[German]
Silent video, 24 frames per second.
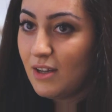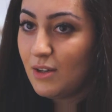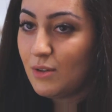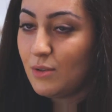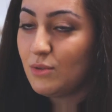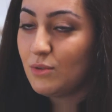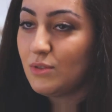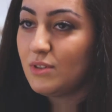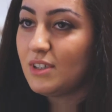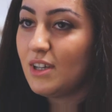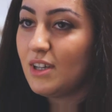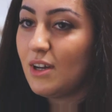
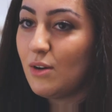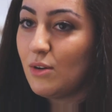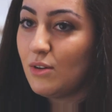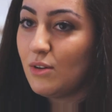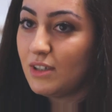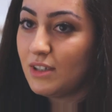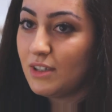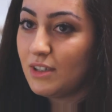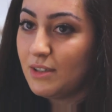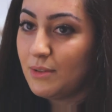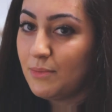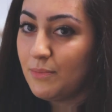Und
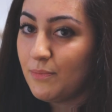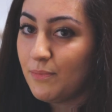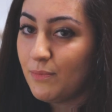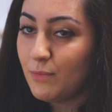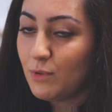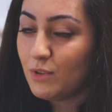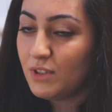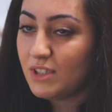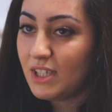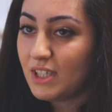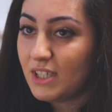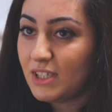auch im
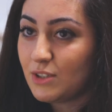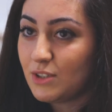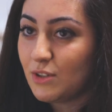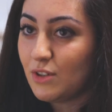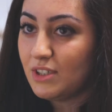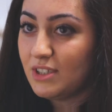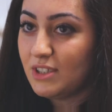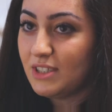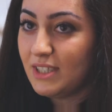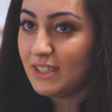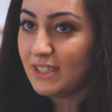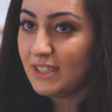Unterricht
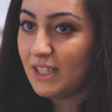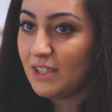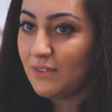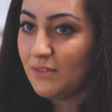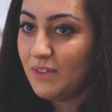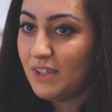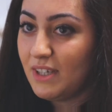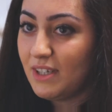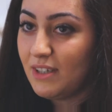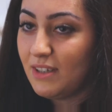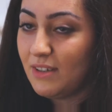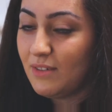konnte ich das
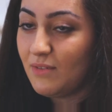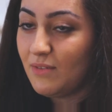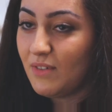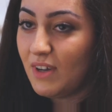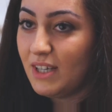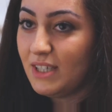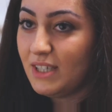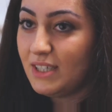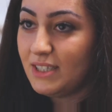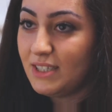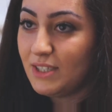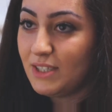anwenden,
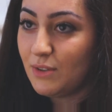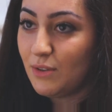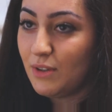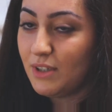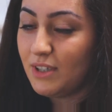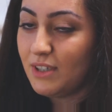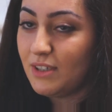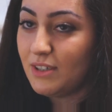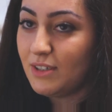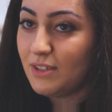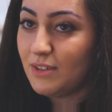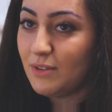weil ich
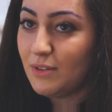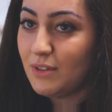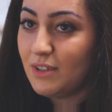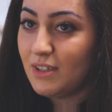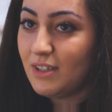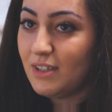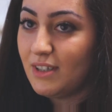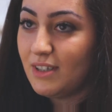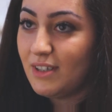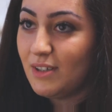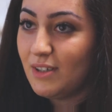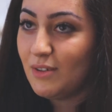neue
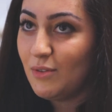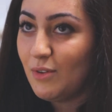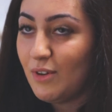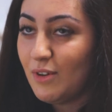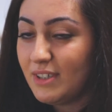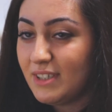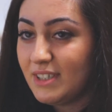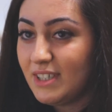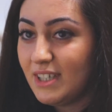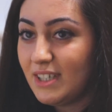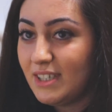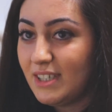
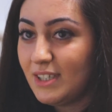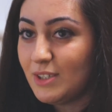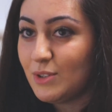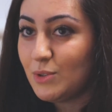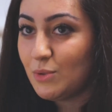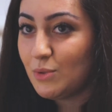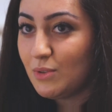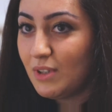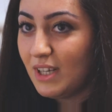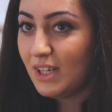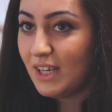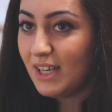Wörter
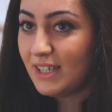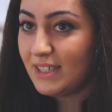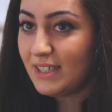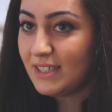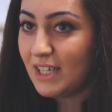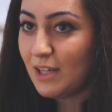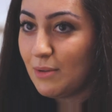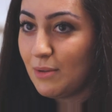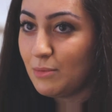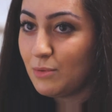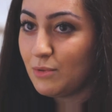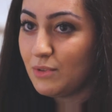dazugelernt
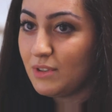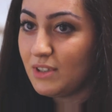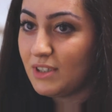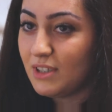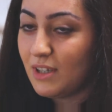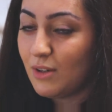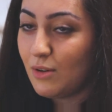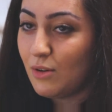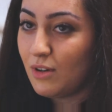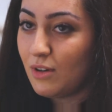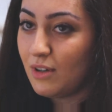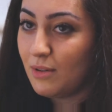habe und
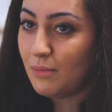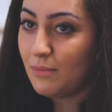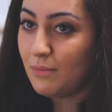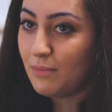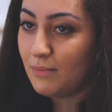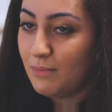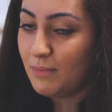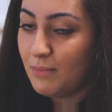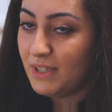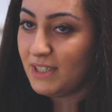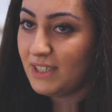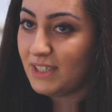auch
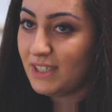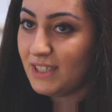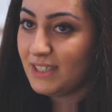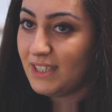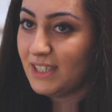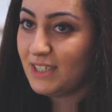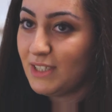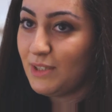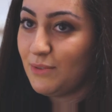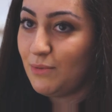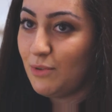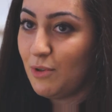bessere
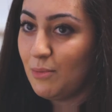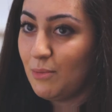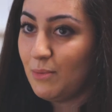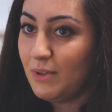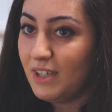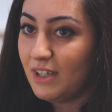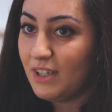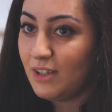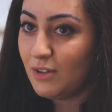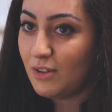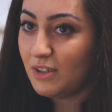Sätze formulieren